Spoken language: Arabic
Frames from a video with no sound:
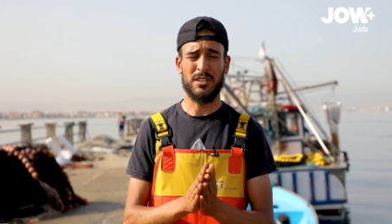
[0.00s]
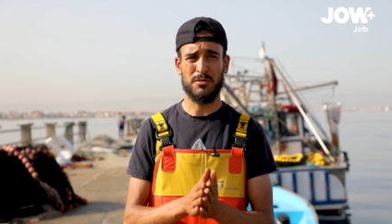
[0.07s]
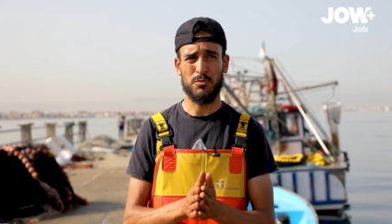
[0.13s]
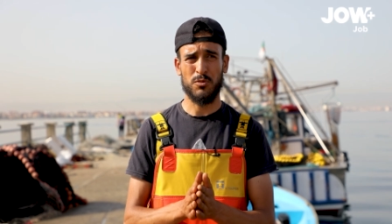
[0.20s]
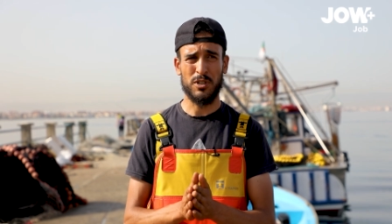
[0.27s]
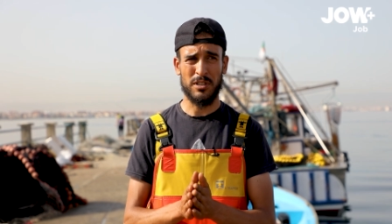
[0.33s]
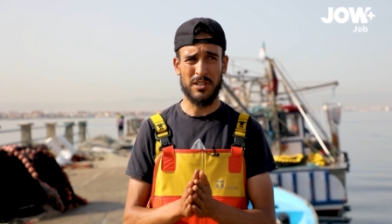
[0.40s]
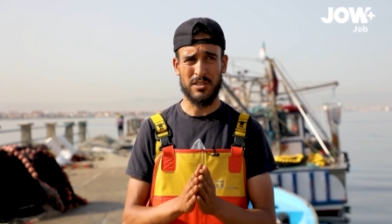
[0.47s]
4
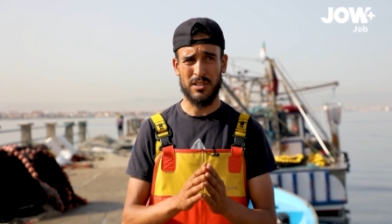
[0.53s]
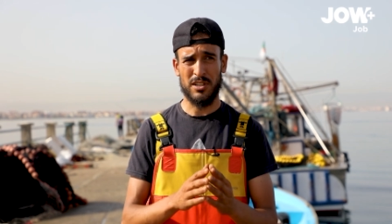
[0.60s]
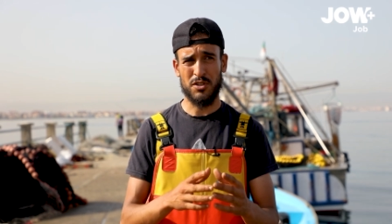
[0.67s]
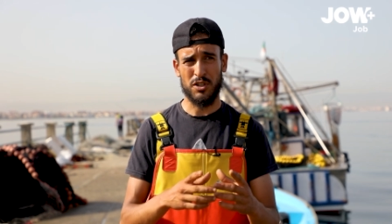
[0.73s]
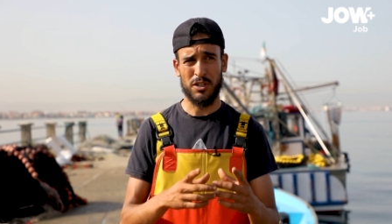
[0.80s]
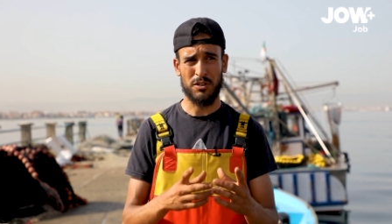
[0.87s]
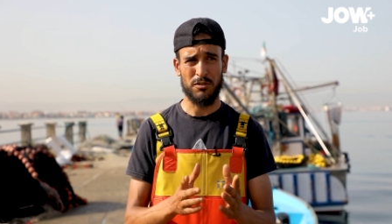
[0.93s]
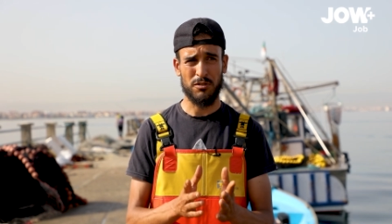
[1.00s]
موا تاع
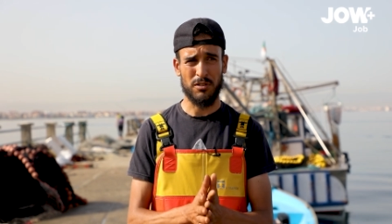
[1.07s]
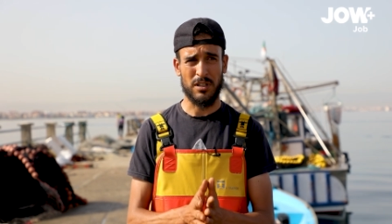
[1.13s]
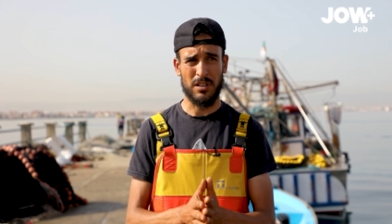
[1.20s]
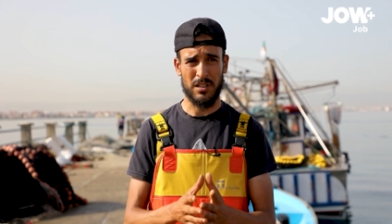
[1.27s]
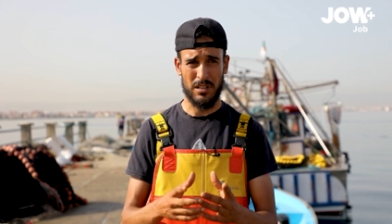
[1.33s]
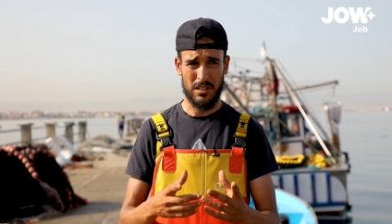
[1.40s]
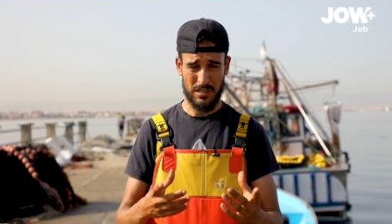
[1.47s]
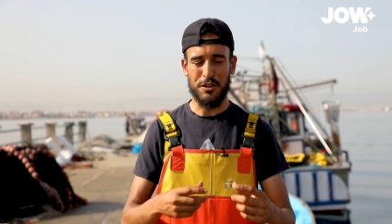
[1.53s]
ستاج يعطيو
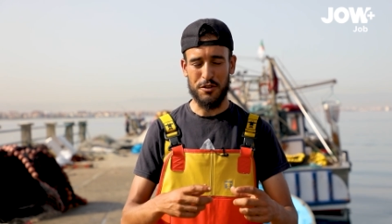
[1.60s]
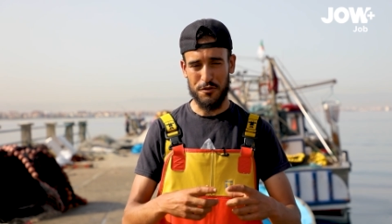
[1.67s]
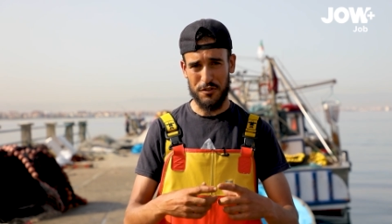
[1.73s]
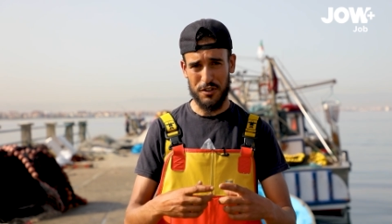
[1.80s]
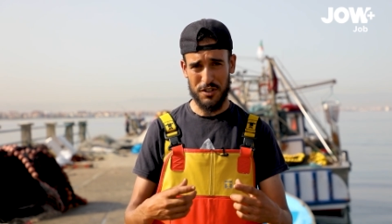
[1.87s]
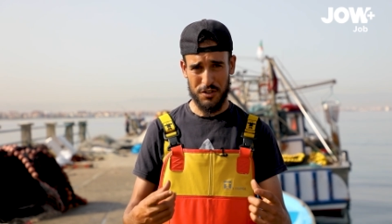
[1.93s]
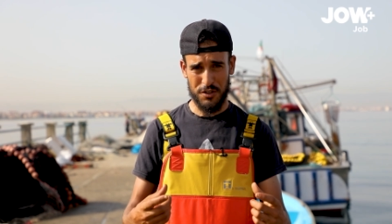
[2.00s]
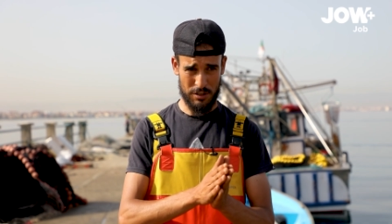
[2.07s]
لك
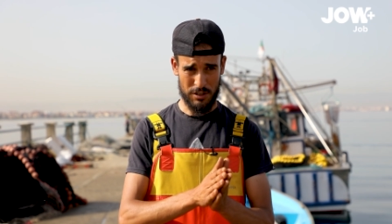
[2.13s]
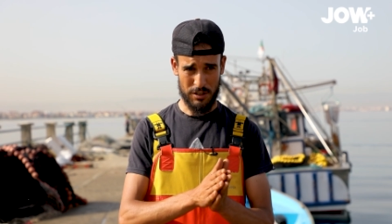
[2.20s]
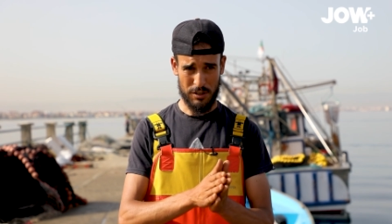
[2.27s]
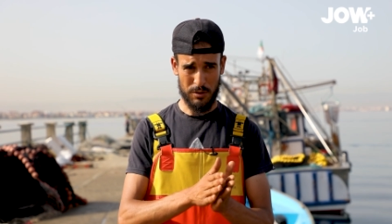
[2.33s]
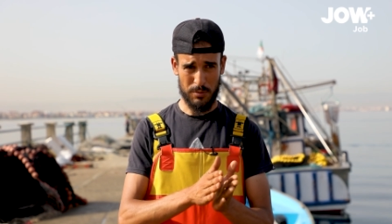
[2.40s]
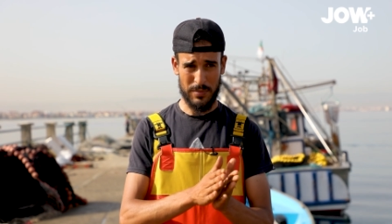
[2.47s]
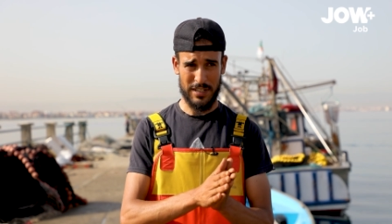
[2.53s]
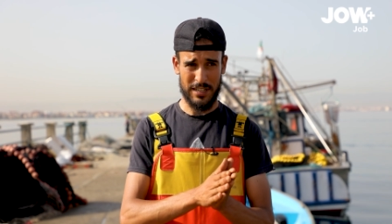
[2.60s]
فيش تروح
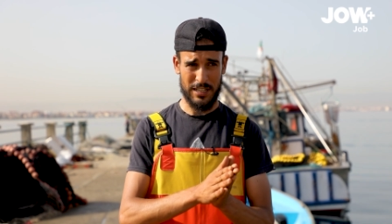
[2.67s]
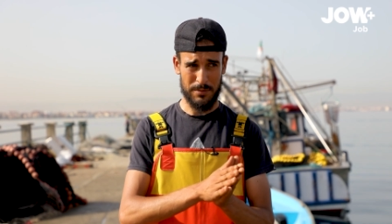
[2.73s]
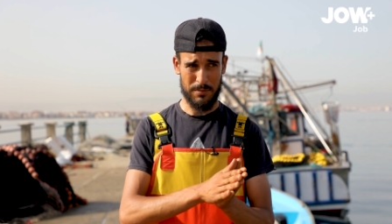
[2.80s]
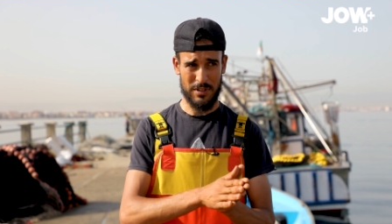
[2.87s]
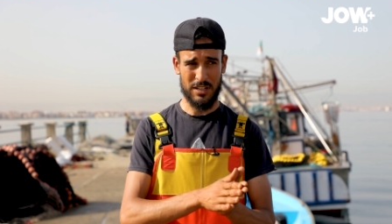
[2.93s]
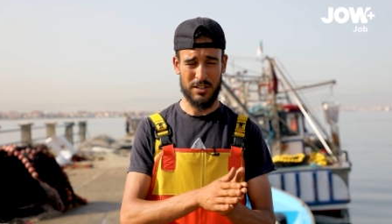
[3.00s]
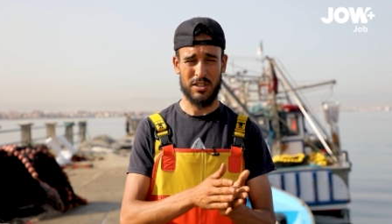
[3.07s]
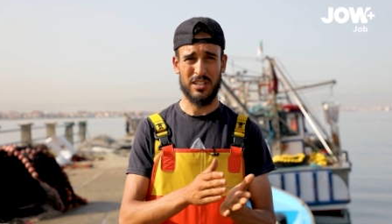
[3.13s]
تومباركي
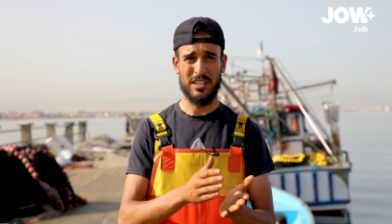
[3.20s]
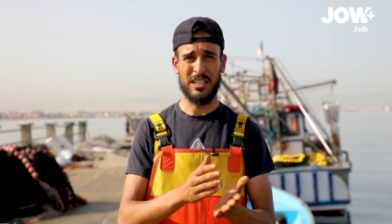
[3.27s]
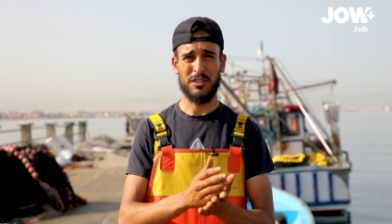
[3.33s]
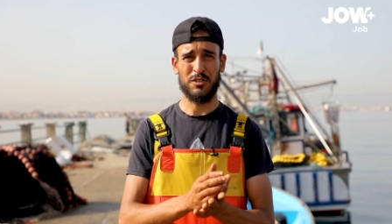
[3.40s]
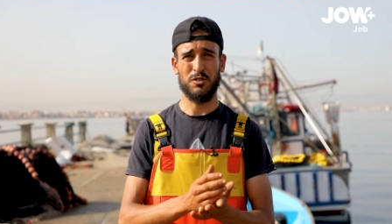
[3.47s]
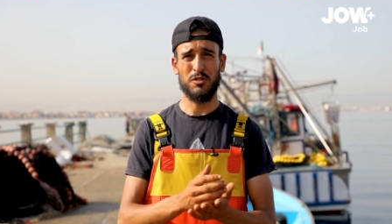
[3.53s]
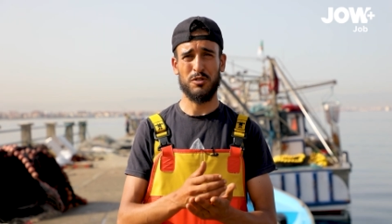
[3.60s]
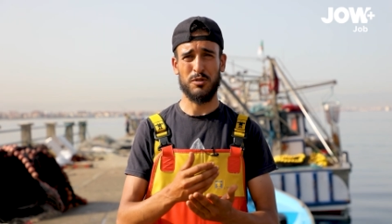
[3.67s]
بها سي
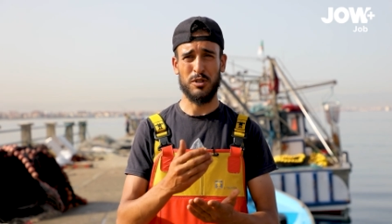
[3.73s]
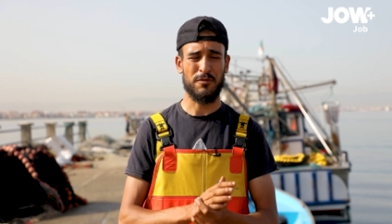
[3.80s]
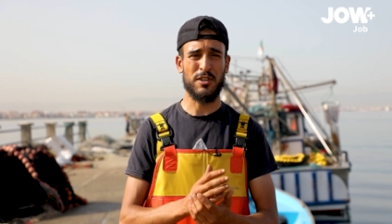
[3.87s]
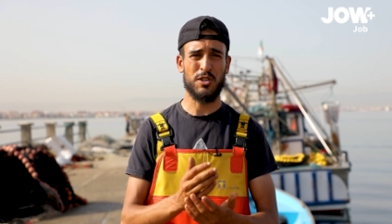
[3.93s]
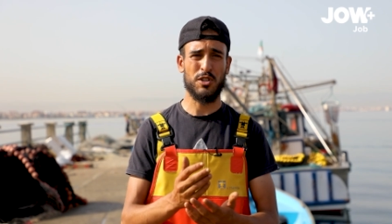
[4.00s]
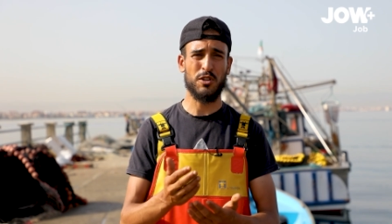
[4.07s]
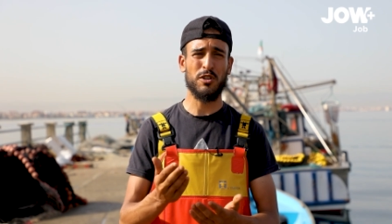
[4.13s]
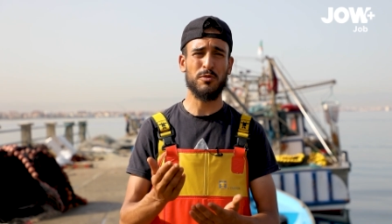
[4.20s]
يعطيو له
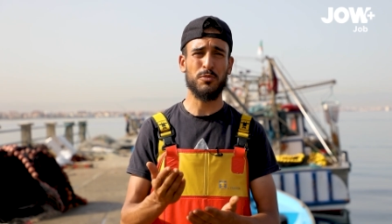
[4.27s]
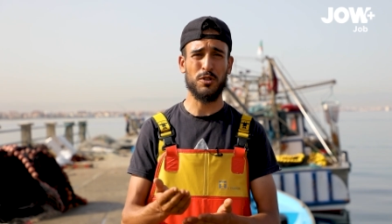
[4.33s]
فاسيكول